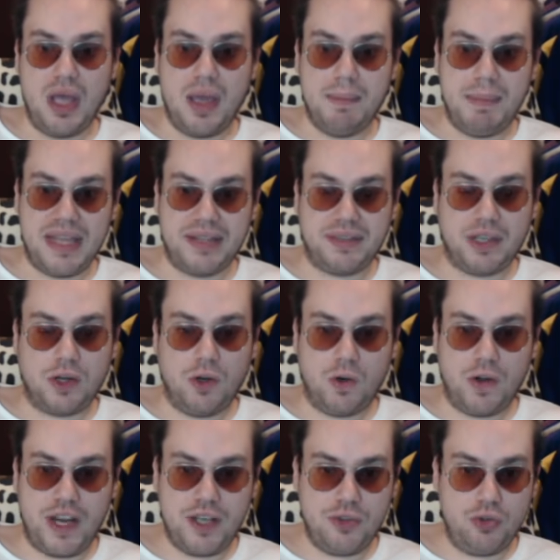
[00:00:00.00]
metterlo
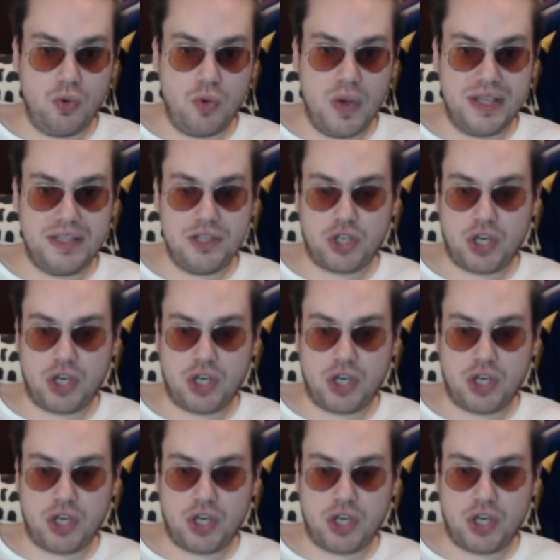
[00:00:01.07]
nei due di